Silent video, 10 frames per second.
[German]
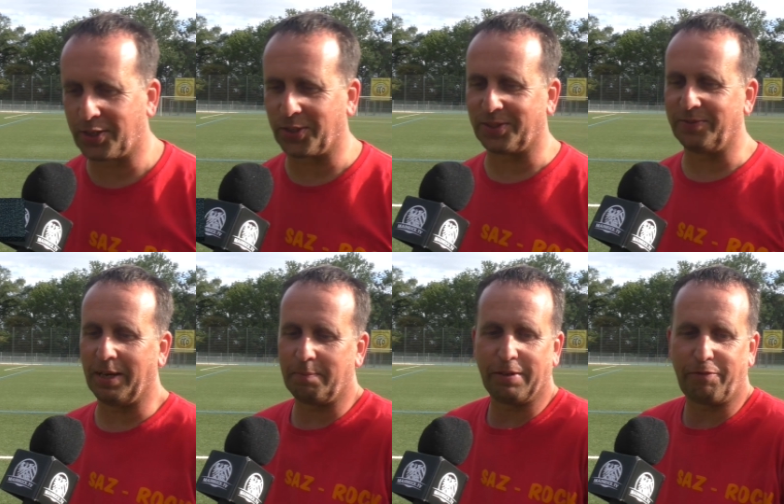geschossen, wir
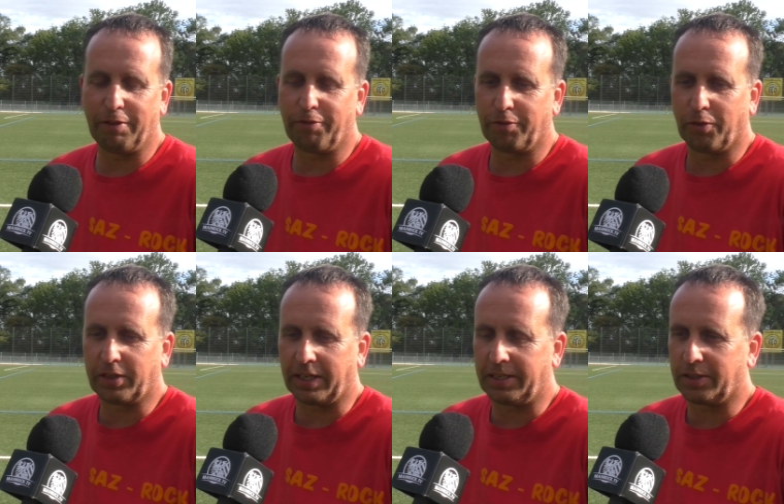haben ja vier, fünf
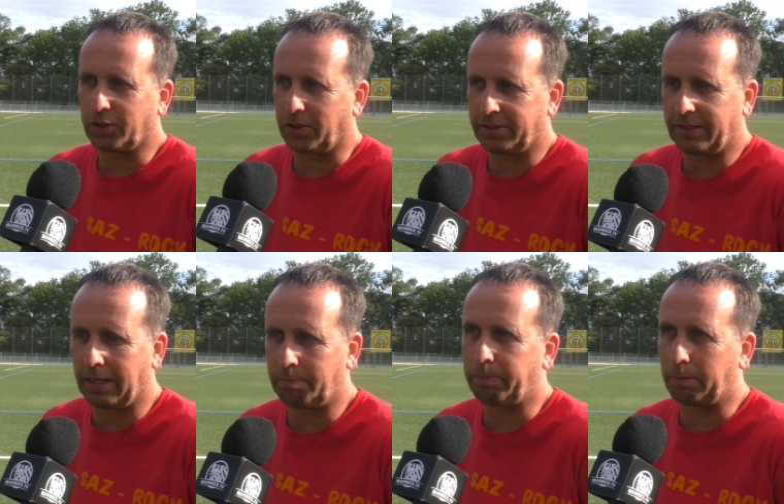hochkarätige Chancen
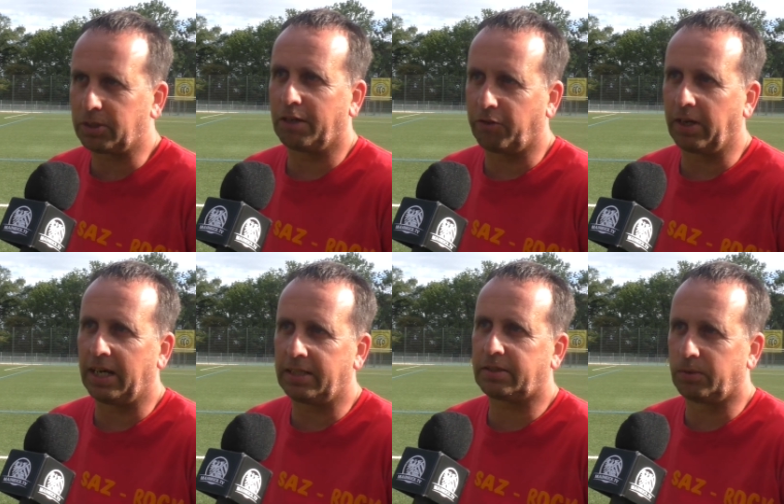gehabt. Beim Stand von
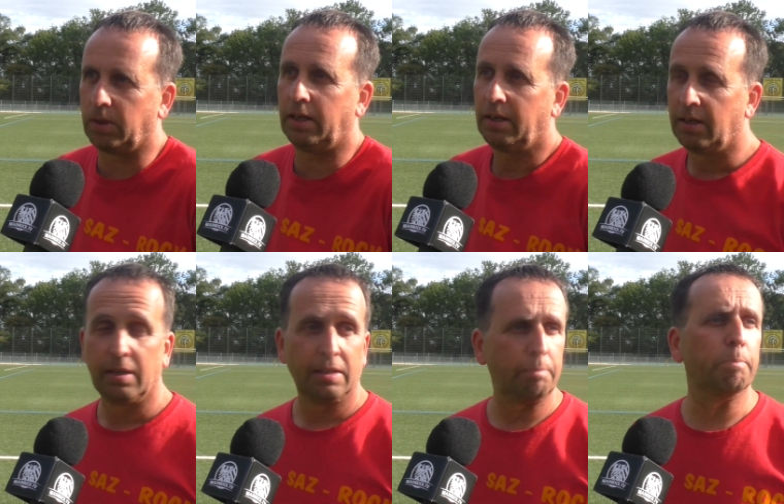1-0
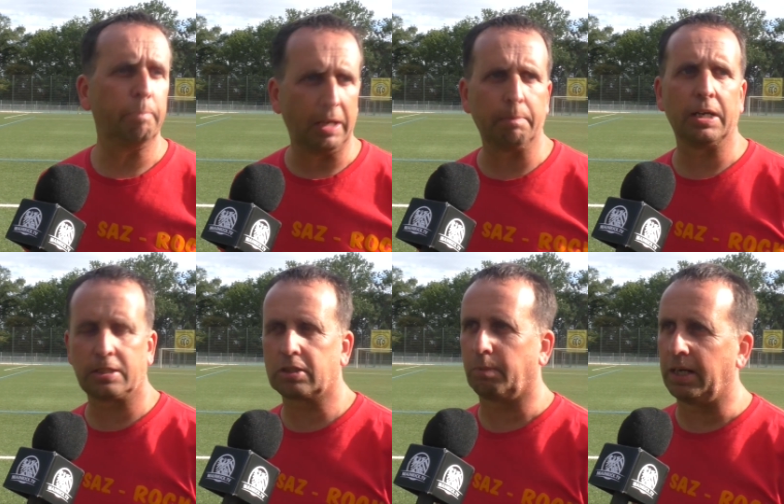
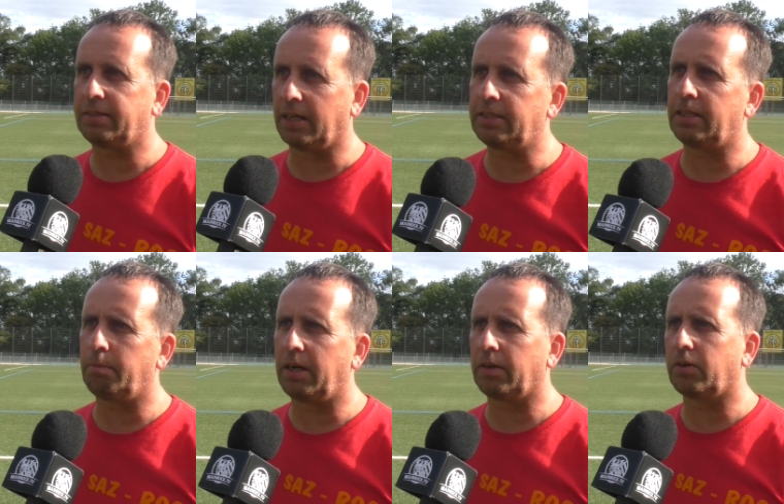mehrmals zum 1-1 hätten
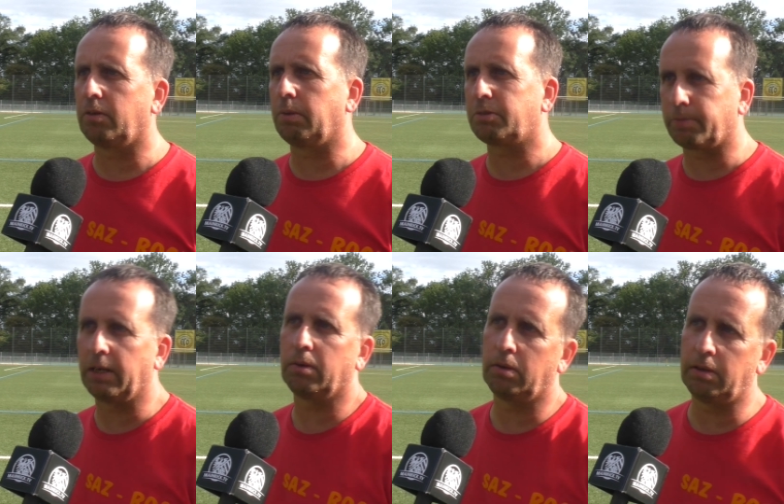machen können, beim
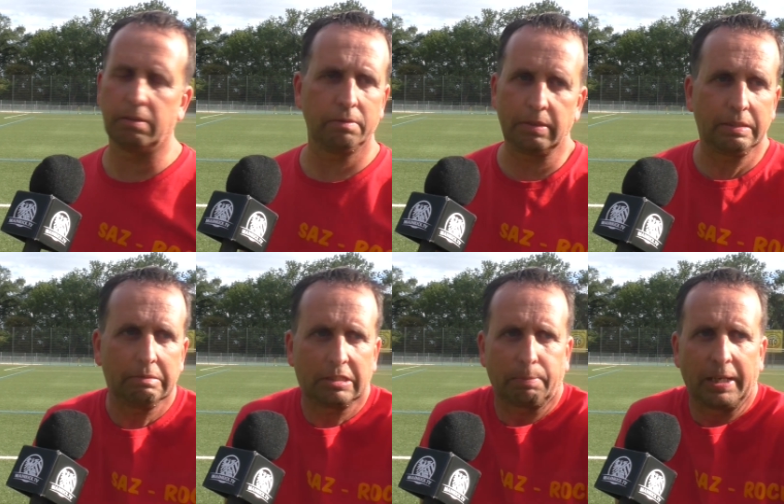2-0
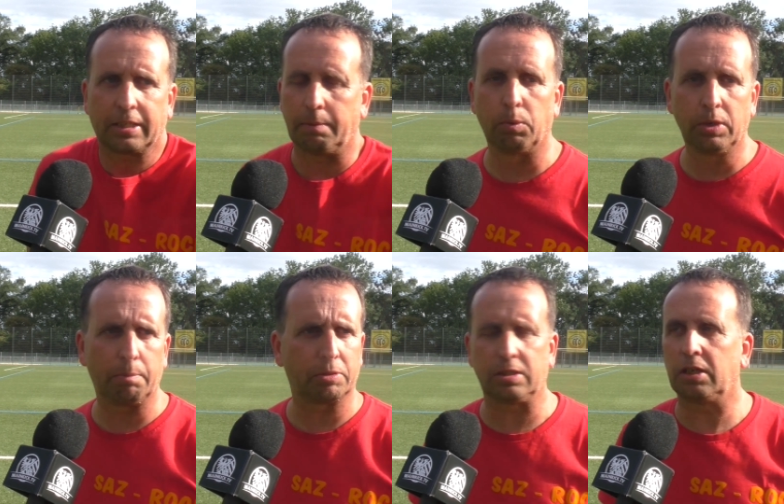zwei, dreimal
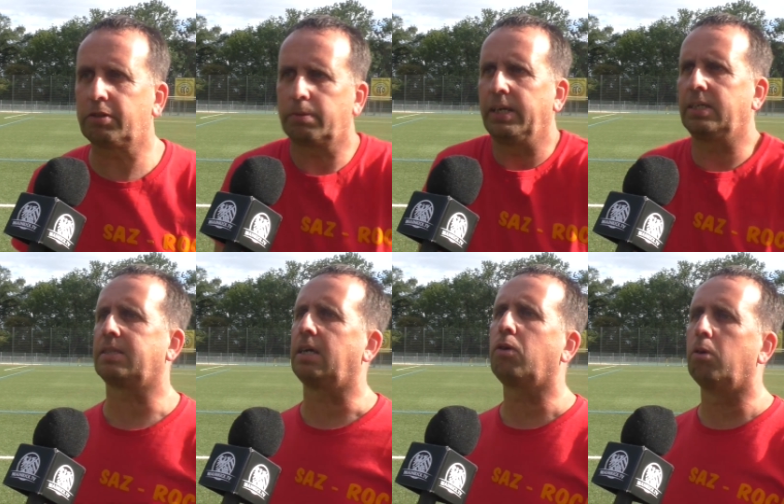100% auf
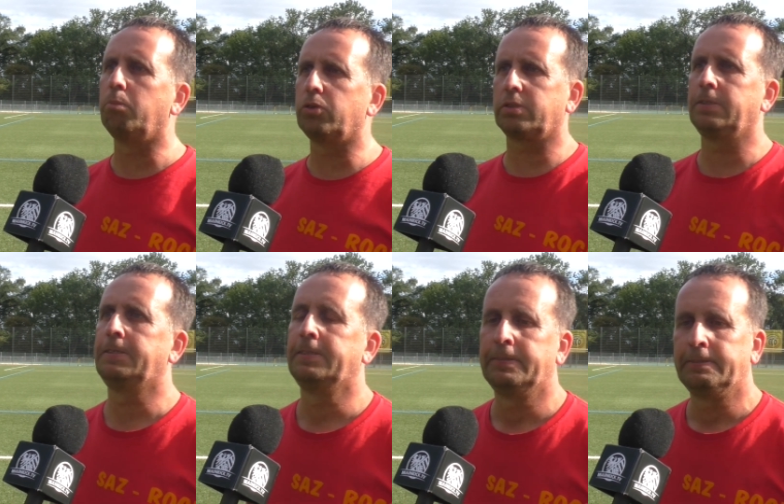2-1 rankommen müssen
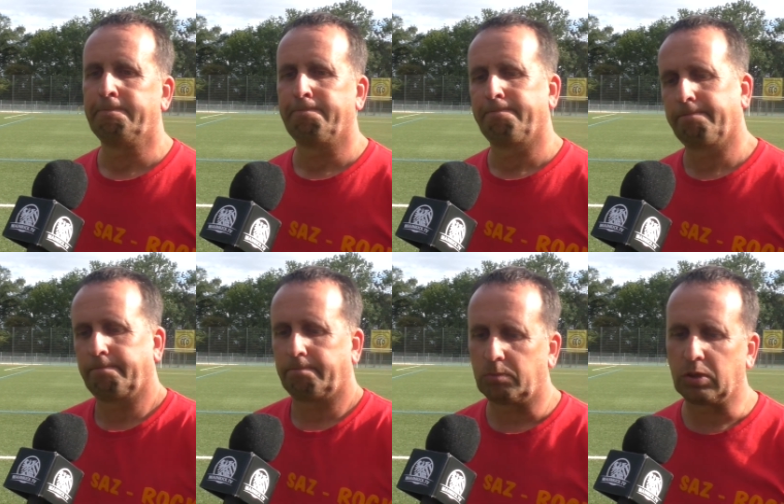
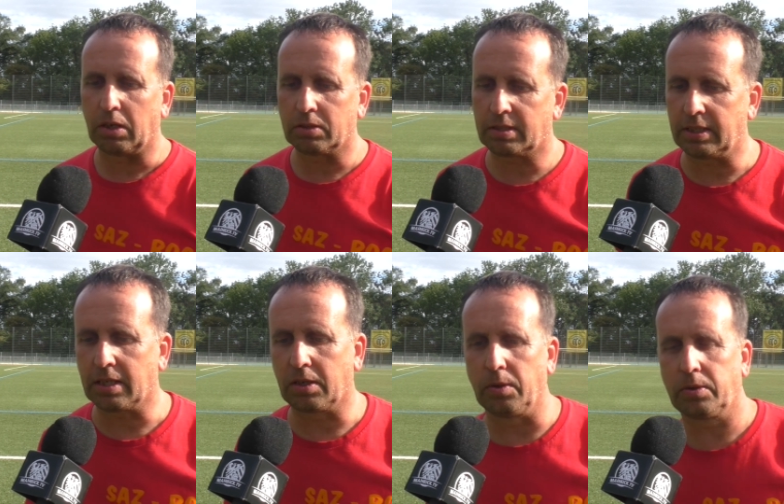da uns das nicht
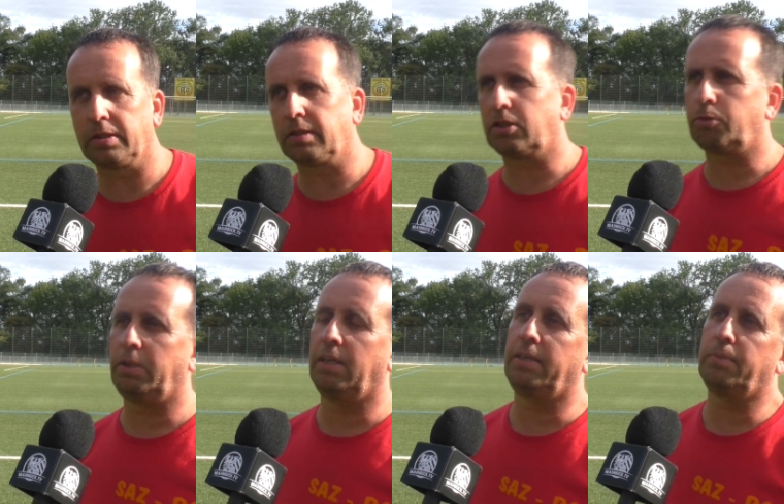geglückt ist, ist das
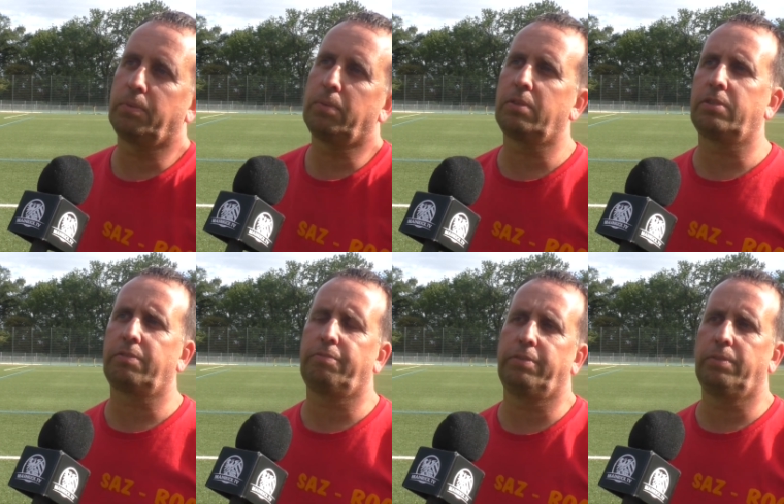Spiel leider unglücklich
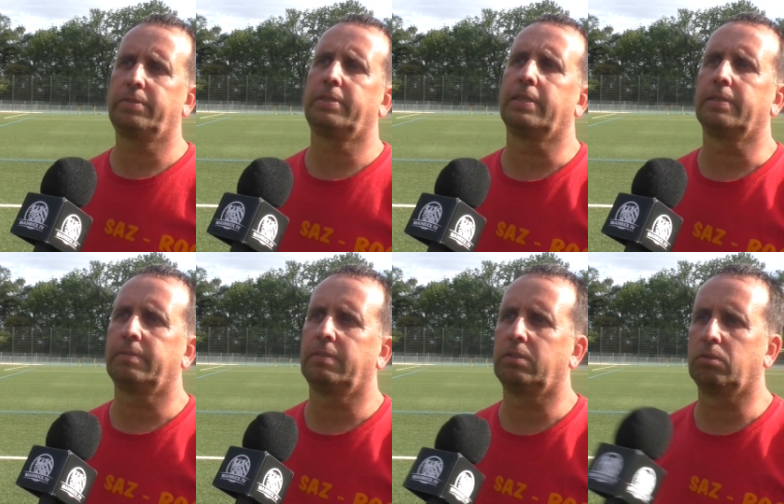verloren gegangen.
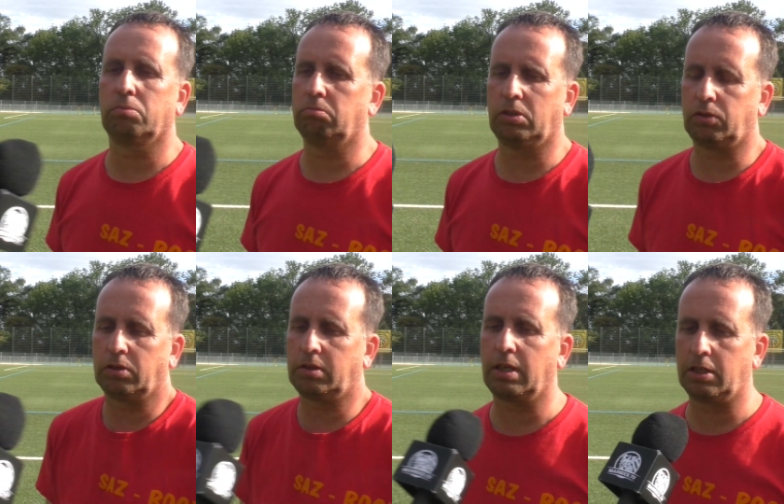Also
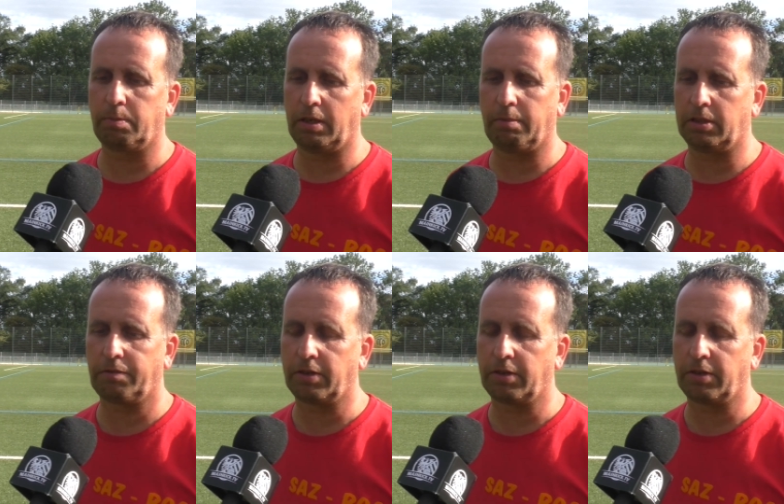ansonsten kann ich meiner Mannschaft